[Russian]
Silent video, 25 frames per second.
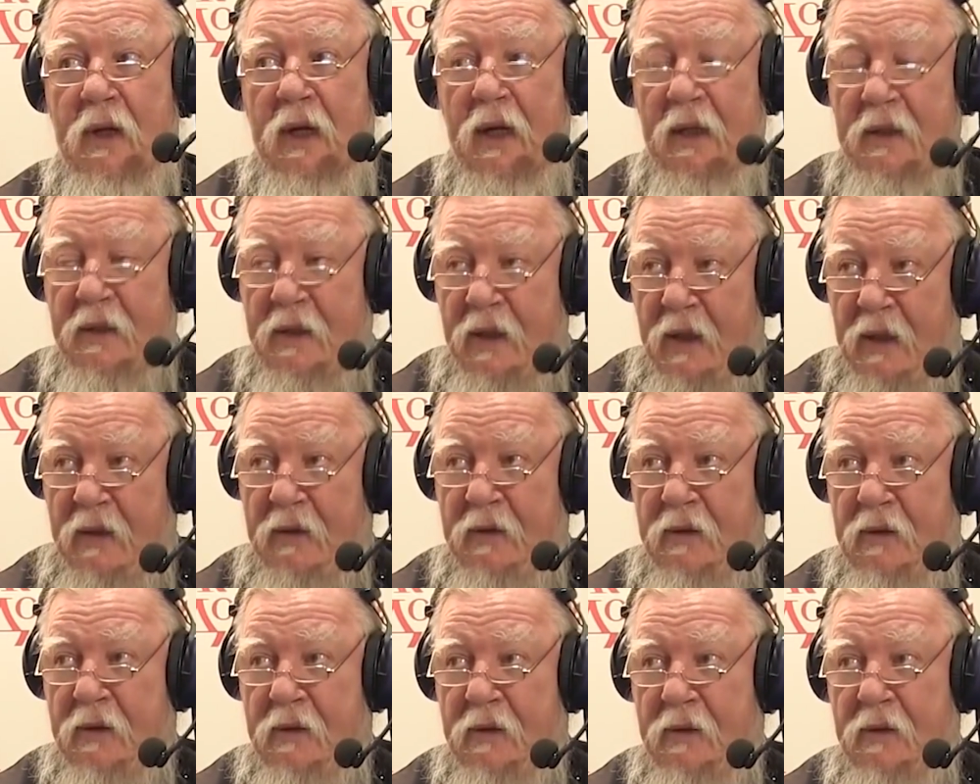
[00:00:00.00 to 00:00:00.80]

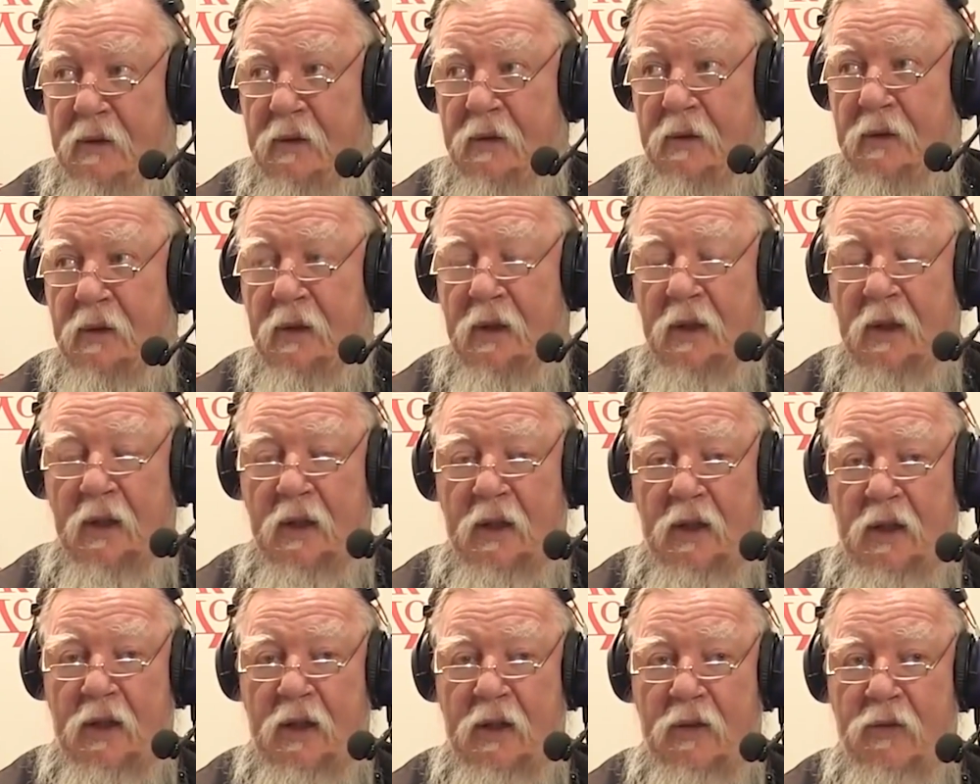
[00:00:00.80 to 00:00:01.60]
Хотят.
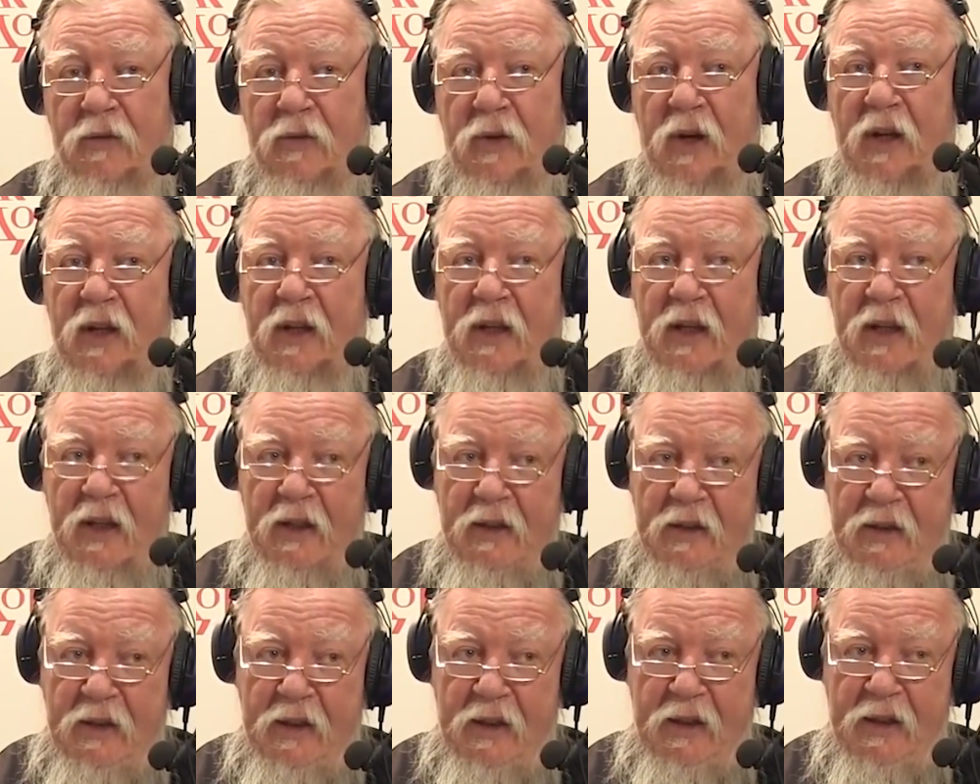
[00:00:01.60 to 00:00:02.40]
И
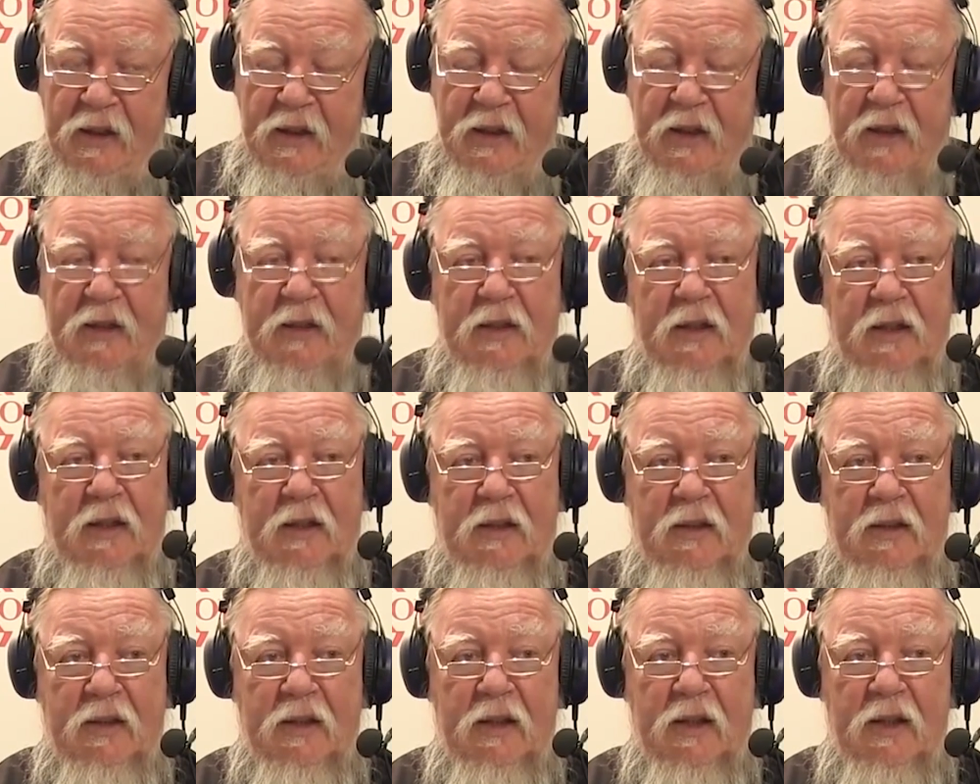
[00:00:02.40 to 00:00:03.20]
военные
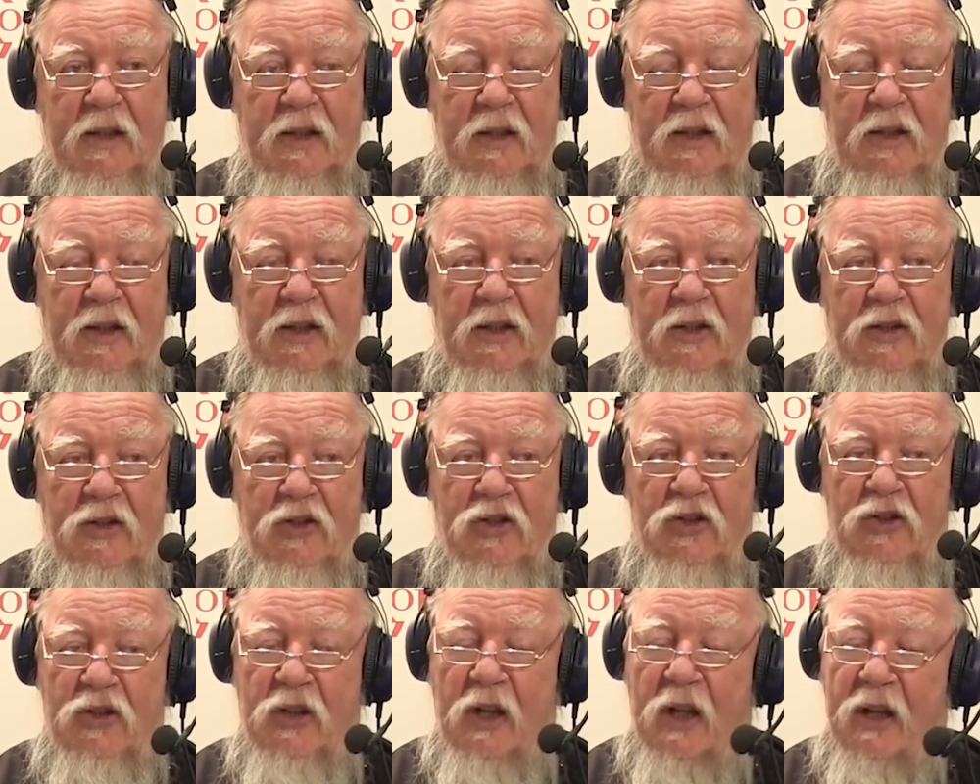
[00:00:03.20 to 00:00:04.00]
хотят, и
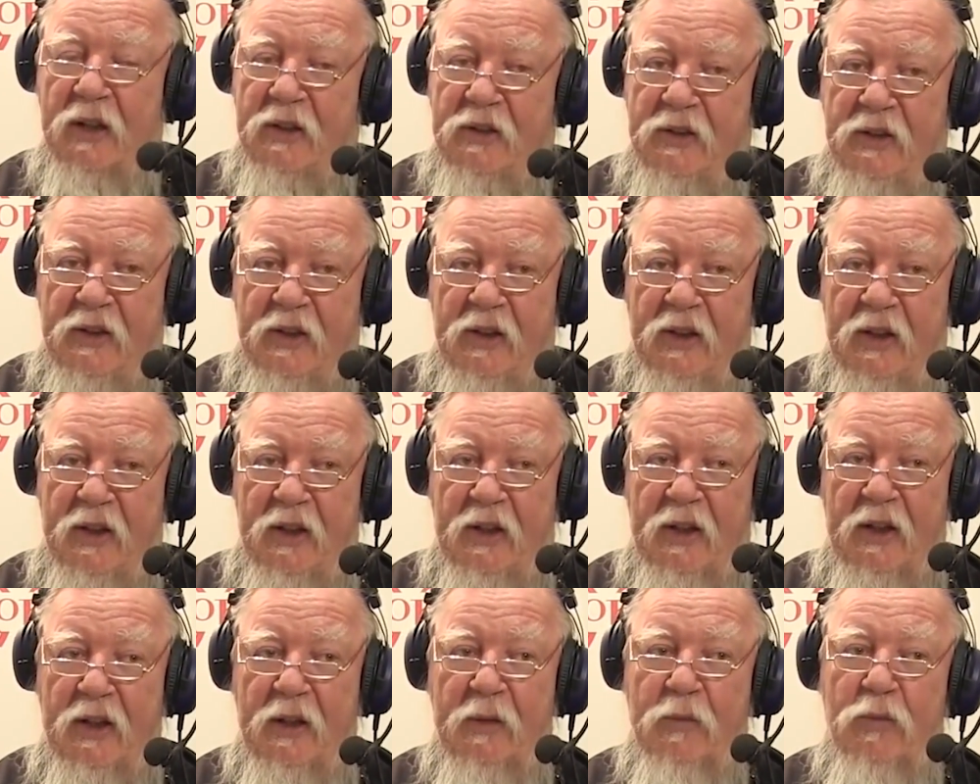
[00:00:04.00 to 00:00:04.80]

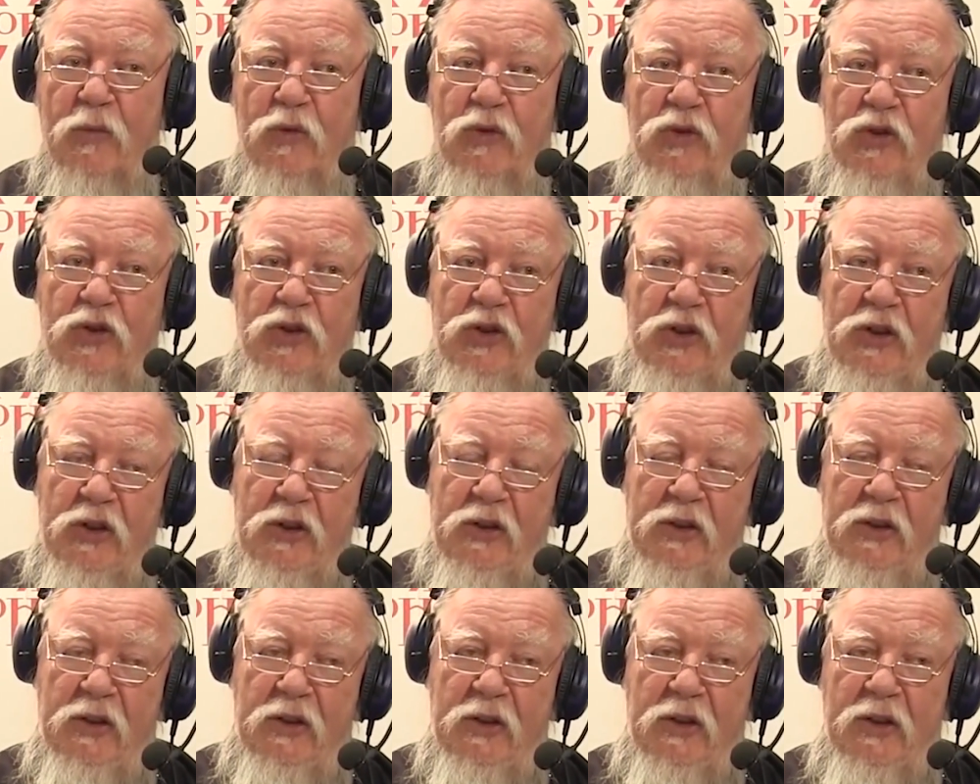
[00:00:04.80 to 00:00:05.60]
штатские, и
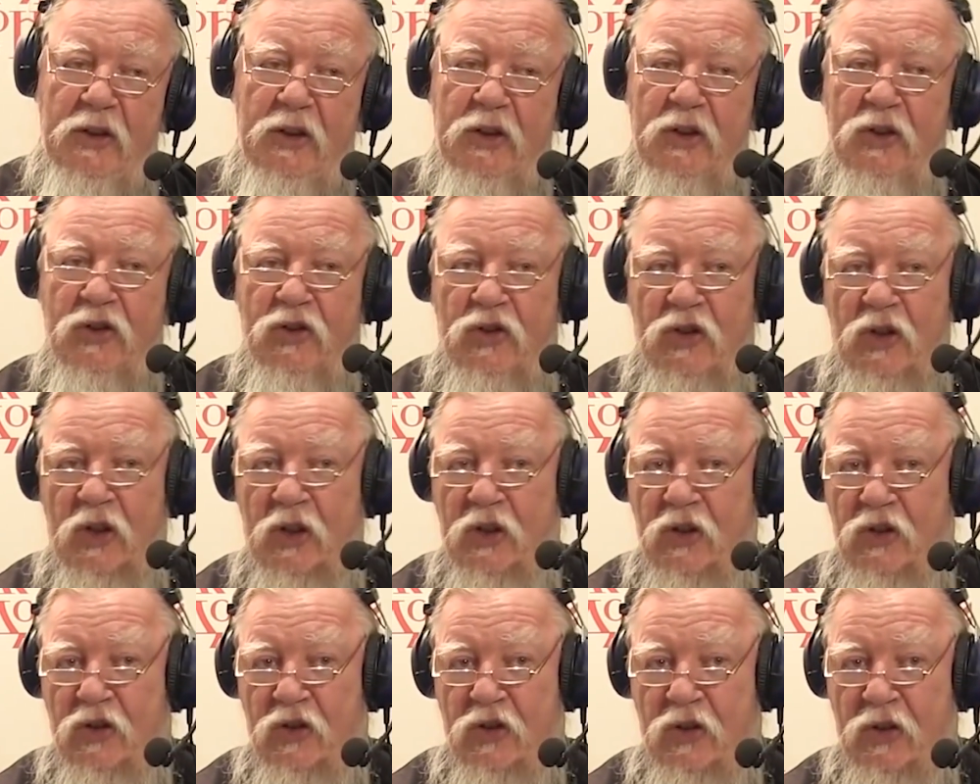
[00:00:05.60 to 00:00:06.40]
мужчины, и
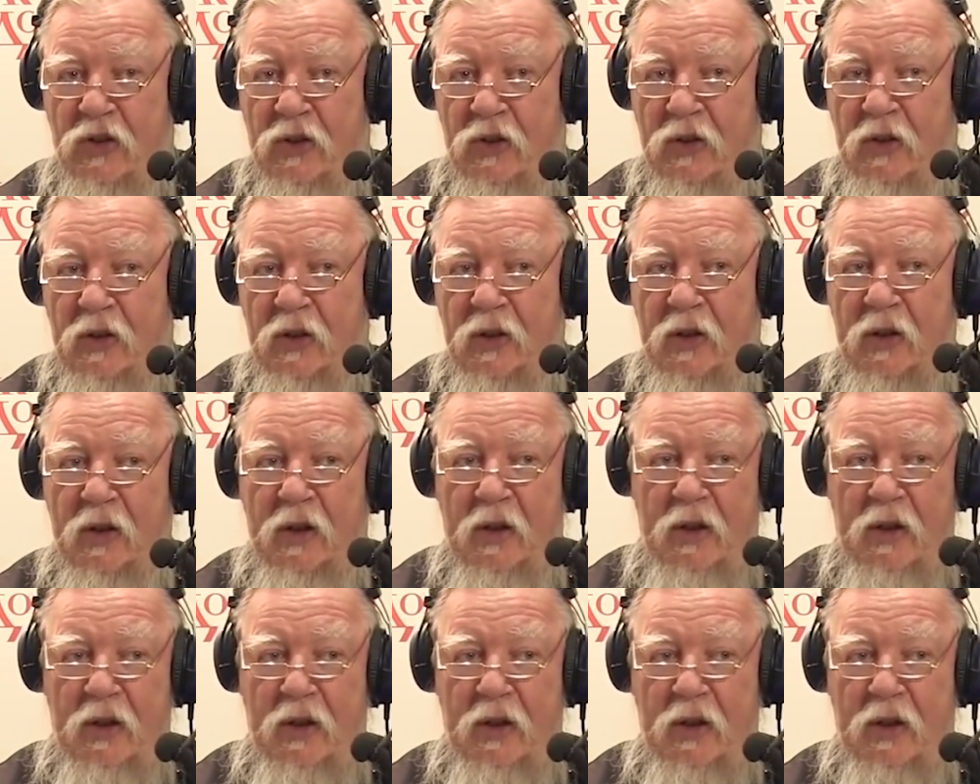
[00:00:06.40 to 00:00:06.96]
женщины.